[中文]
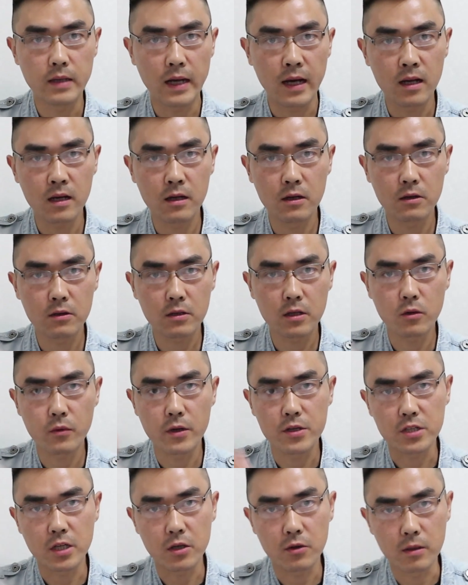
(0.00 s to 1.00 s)
Hello，各
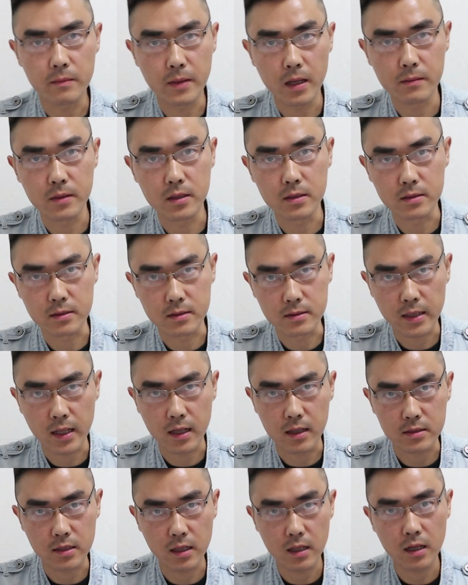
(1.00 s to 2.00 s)
位小伙伴们，
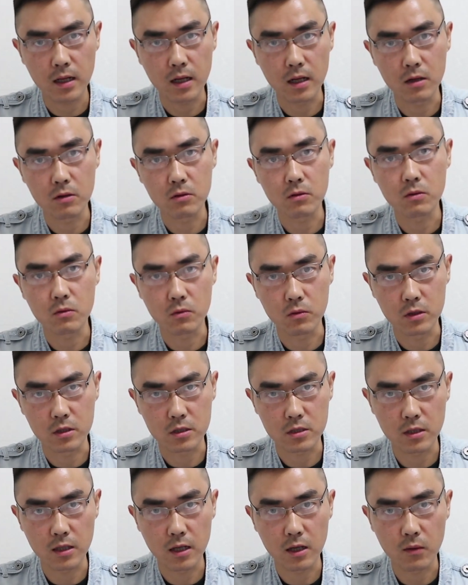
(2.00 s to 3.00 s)
大家好，我
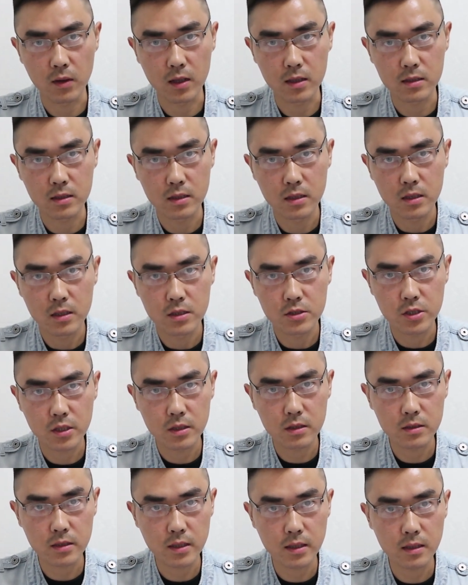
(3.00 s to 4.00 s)
是老王。
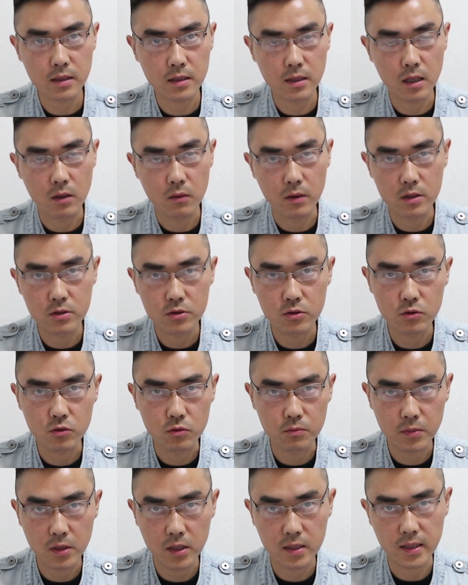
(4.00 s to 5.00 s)
今天老王就
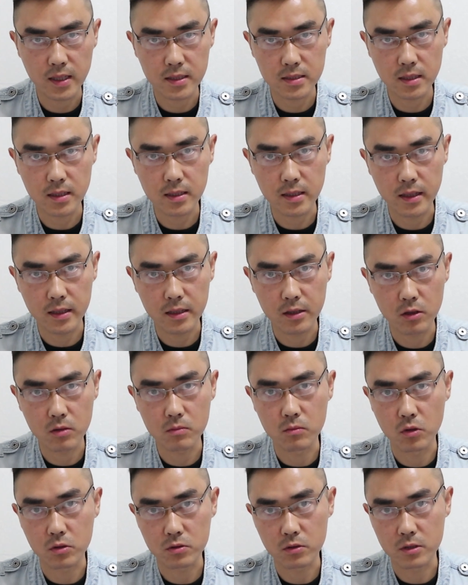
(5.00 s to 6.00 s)
不和大家来聊
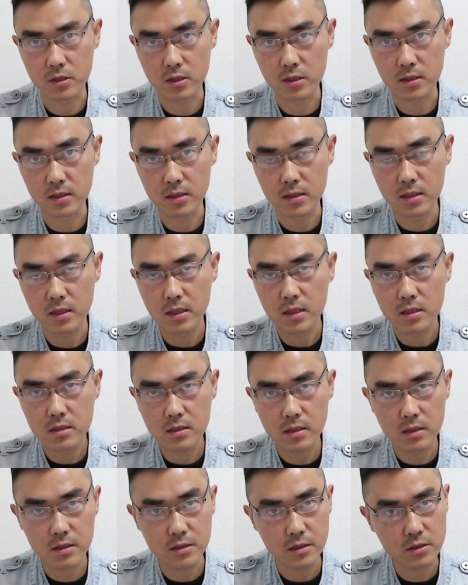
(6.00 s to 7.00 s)
摩托车了。
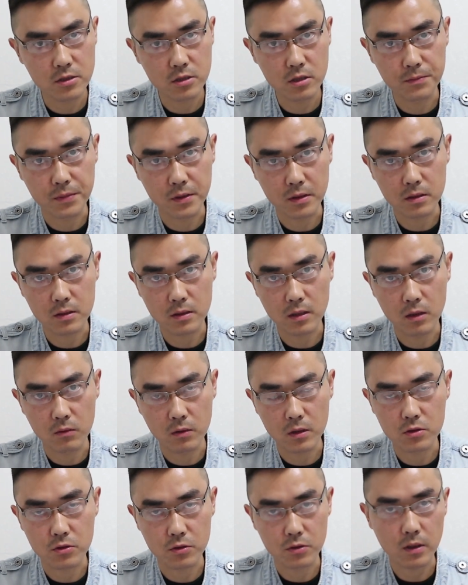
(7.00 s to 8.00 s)
这期视频老
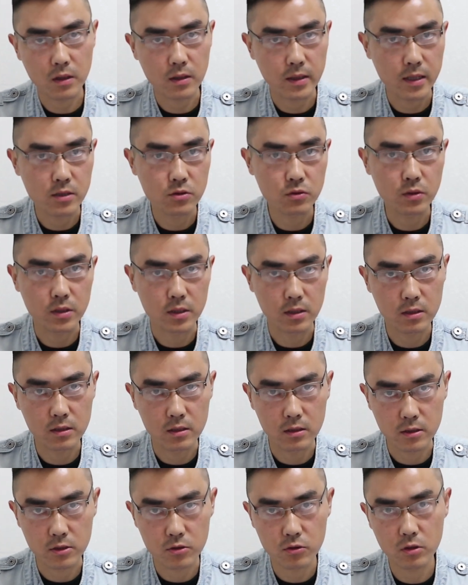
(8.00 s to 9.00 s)
王主要来做一
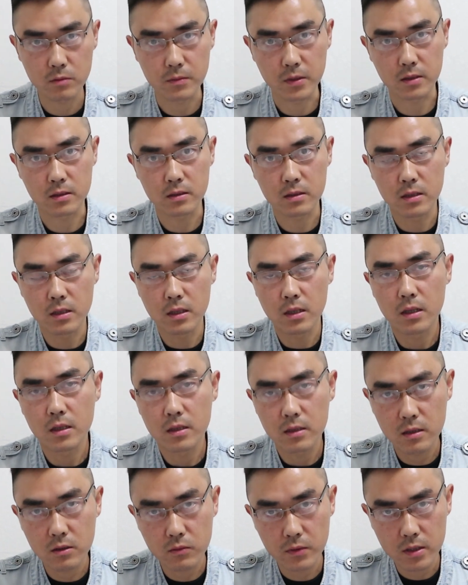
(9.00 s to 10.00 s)
个说明，
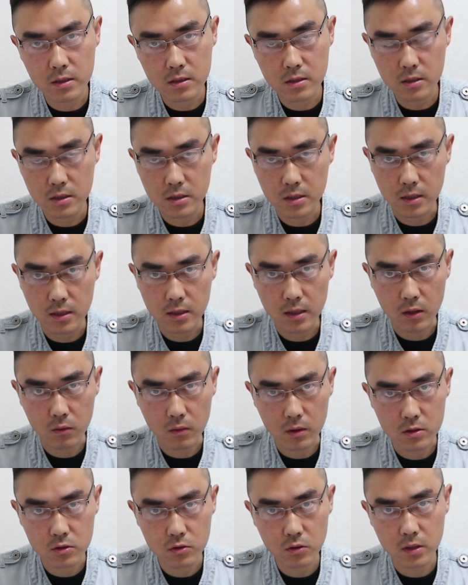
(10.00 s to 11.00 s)
因为之前老
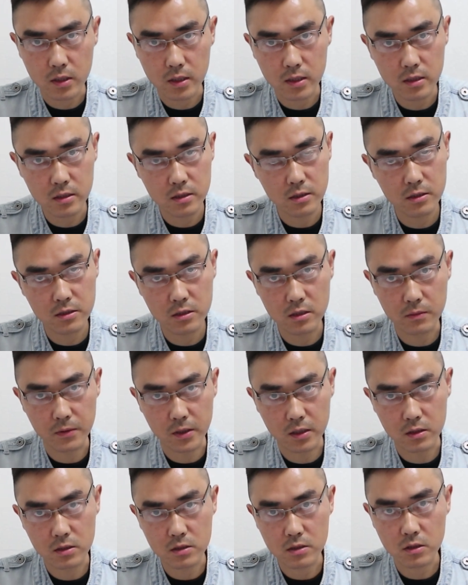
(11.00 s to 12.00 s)
王做了一期视
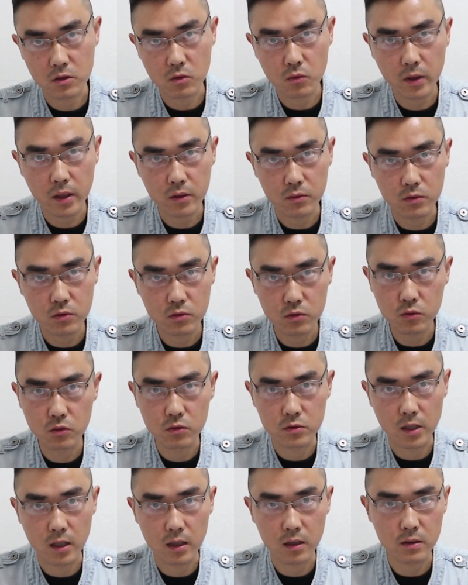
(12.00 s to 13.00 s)
频是关于
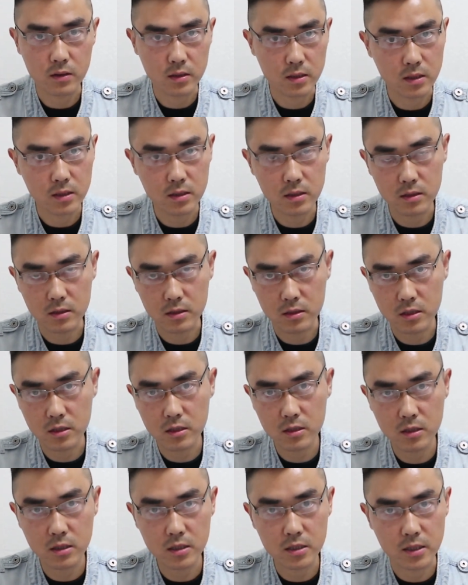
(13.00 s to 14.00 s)
吐槽一个机
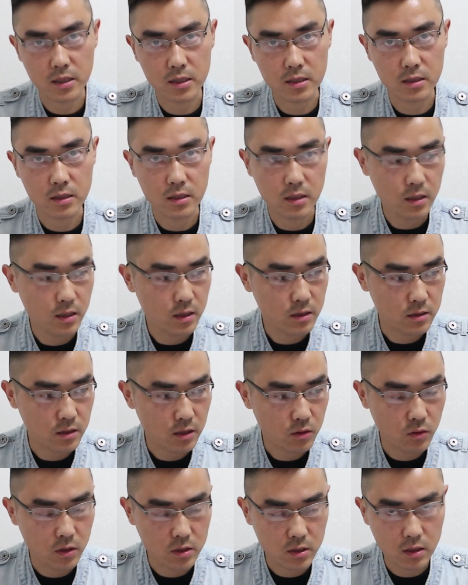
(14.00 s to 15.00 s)
车节的，
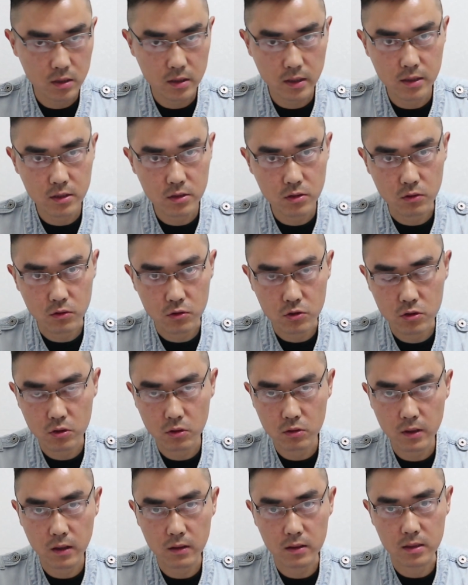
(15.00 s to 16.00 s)
结果今天就
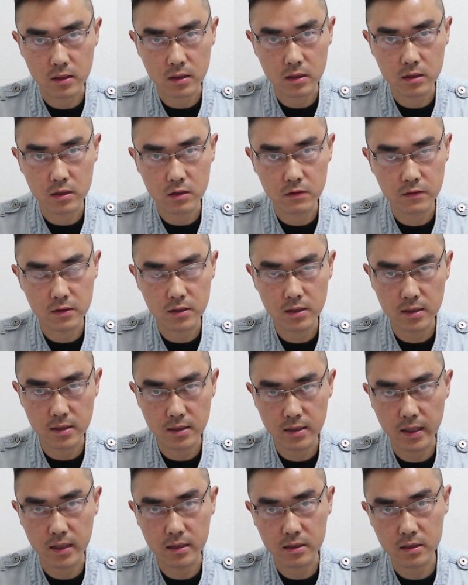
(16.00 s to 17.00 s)
收到了客服
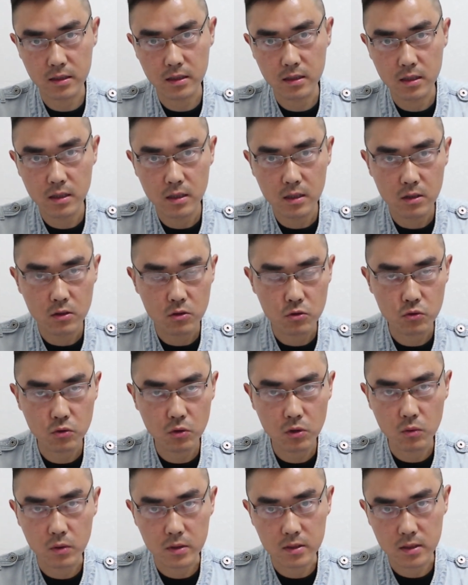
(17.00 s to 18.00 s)
的来电，
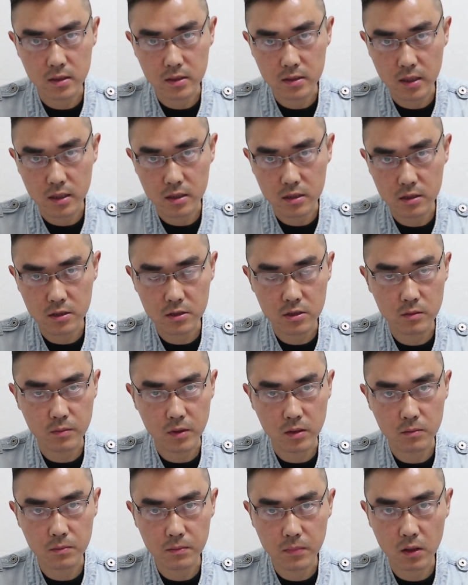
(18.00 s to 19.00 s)
说我的那期视
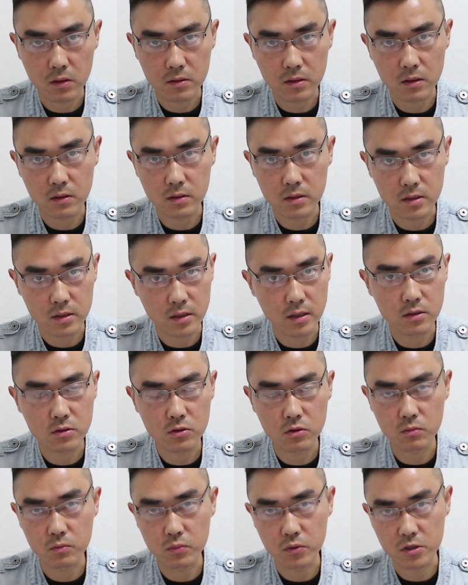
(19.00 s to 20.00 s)
频报道严
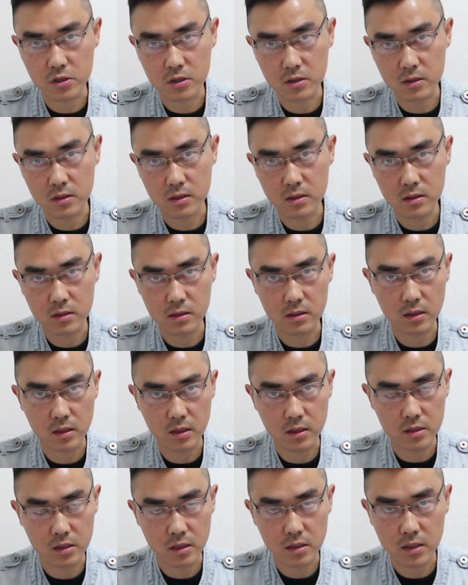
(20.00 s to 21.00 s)
重不实，那
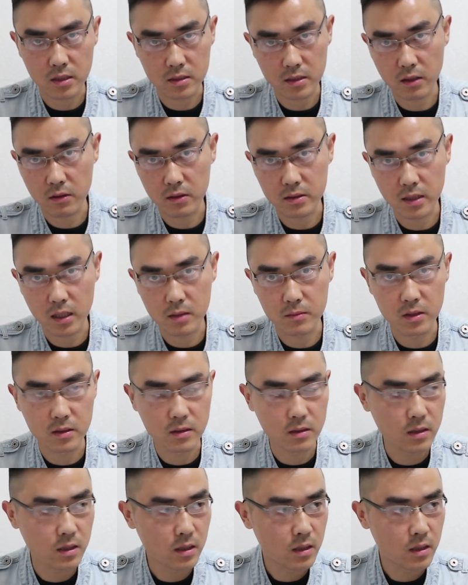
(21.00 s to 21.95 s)
个影响到了他们。